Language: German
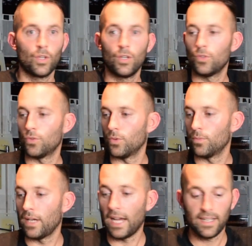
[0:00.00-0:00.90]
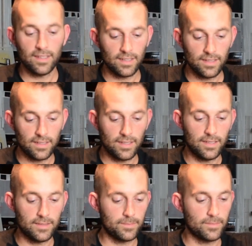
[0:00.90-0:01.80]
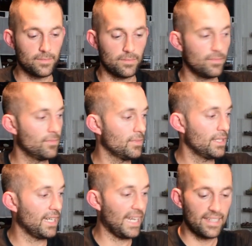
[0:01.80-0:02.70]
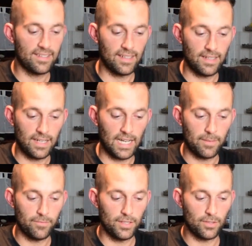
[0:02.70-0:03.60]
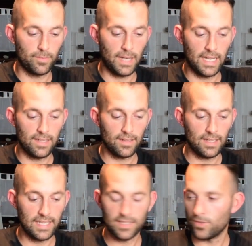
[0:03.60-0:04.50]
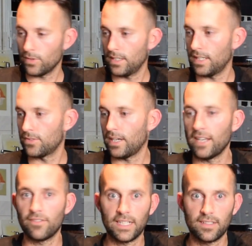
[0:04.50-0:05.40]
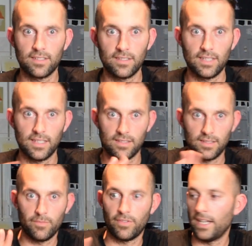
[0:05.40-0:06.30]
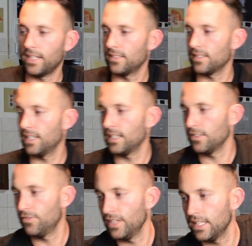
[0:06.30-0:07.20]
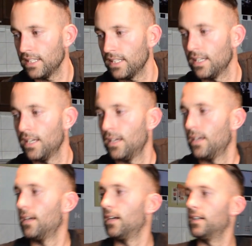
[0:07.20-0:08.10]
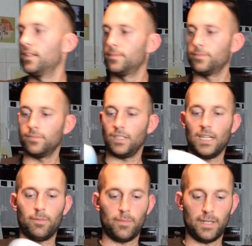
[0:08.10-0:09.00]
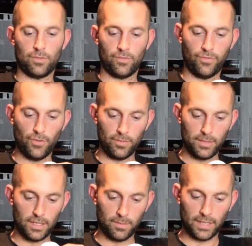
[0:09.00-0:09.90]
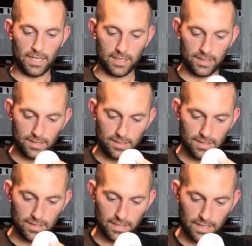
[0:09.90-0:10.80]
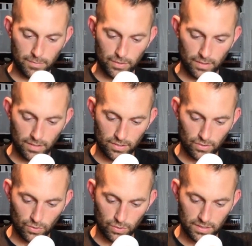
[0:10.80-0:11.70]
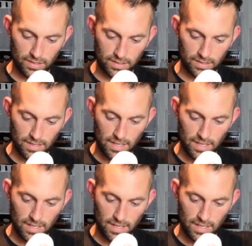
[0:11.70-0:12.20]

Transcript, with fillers: So, andere ähm, Geräte haben wiederum andere Leistungen, also 1 Watt, das ist jetzt im Verhältnis relativ wenig. Ähm, ich habe hier mal so einen Föhn mitgebracht, das ist jetzt kein besonders großer,